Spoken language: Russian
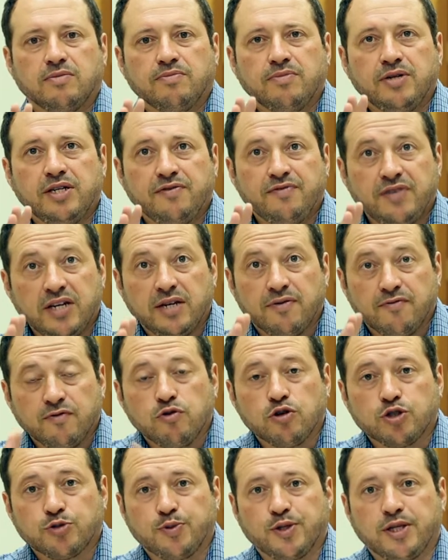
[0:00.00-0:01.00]
Мы верим в
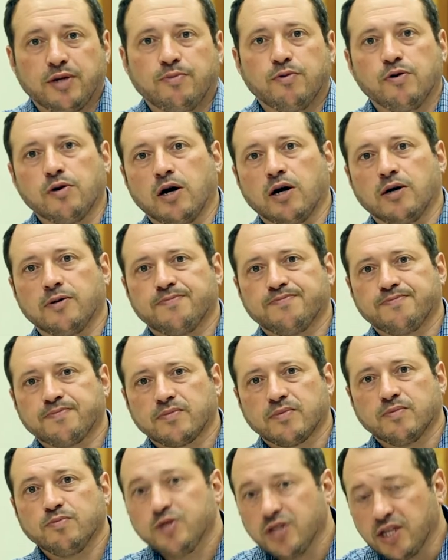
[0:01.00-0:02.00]
Господа Бога,
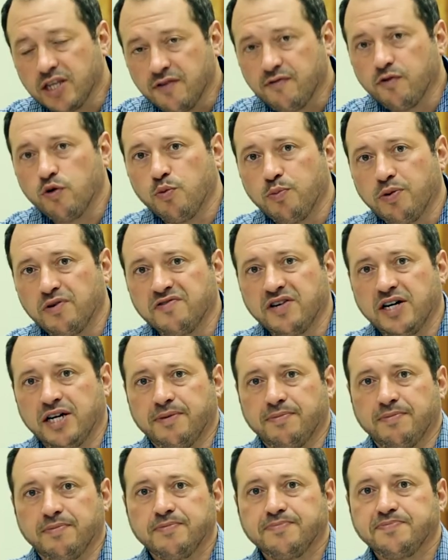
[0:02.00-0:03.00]
мы на Него
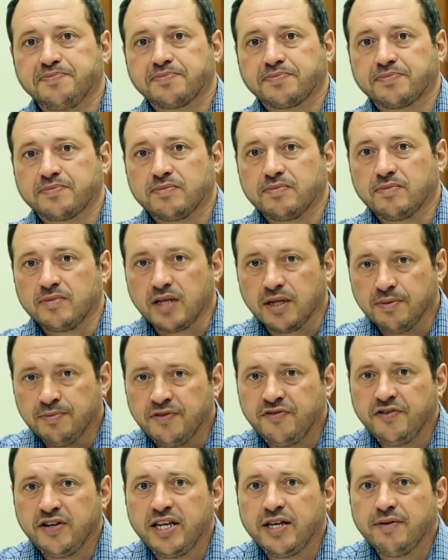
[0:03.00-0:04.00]
уповаем,
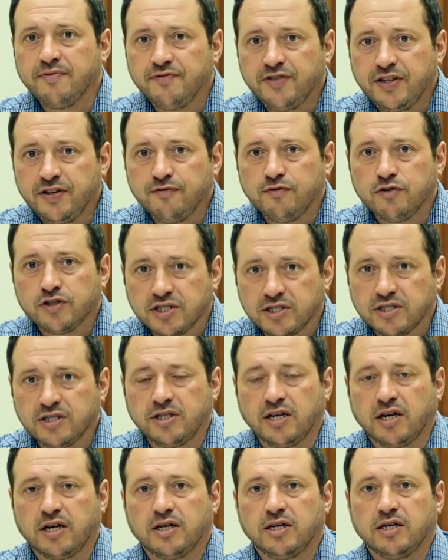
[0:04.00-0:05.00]
мы верим в Его
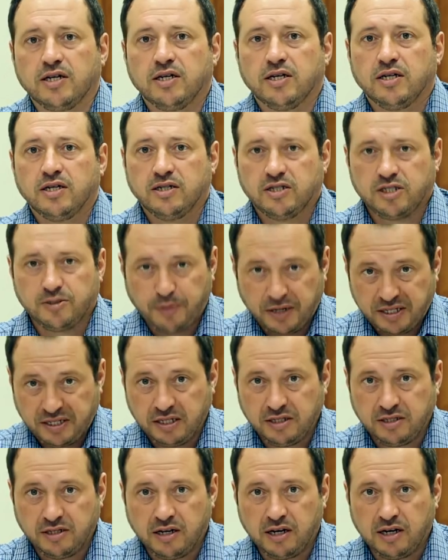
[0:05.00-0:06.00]
Сына,
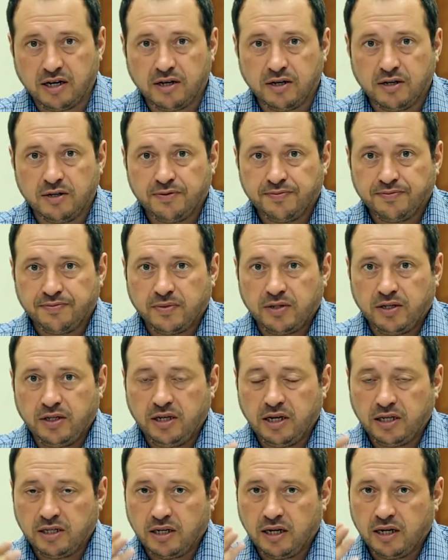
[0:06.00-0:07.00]
Спасителя –
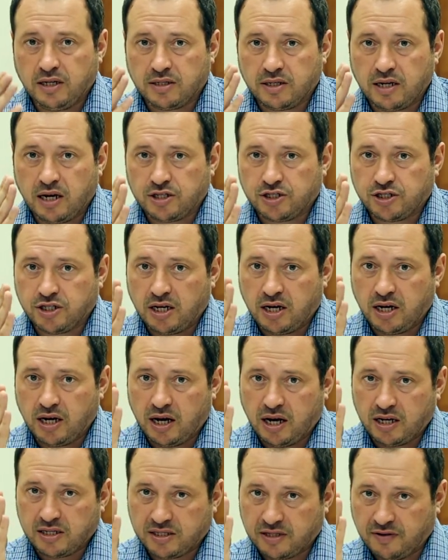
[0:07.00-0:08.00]
и это
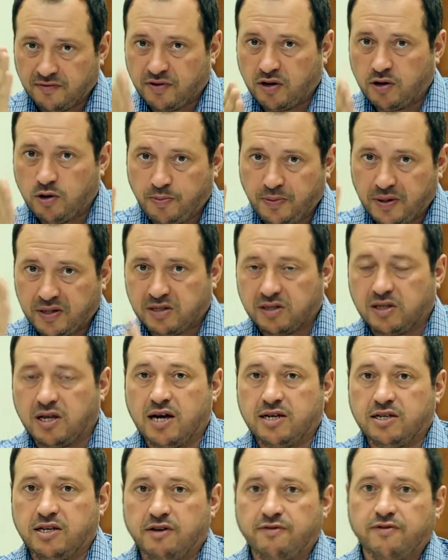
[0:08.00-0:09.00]
наше основное
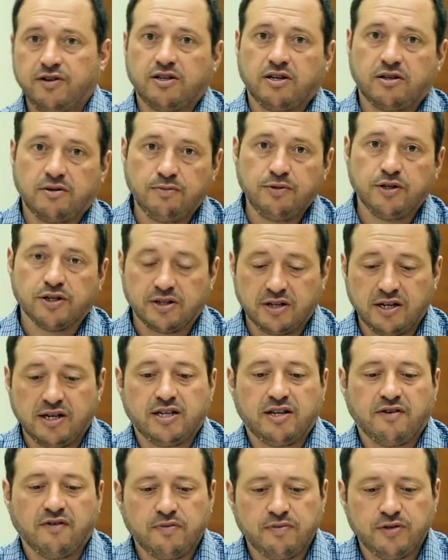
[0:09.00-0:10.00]
послание в этот мир, для
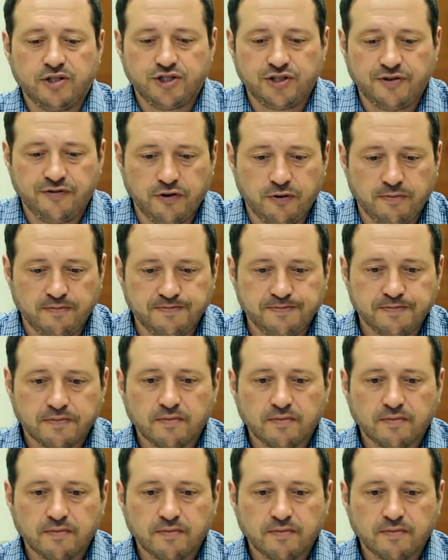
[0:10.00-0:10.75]
этого мы живем.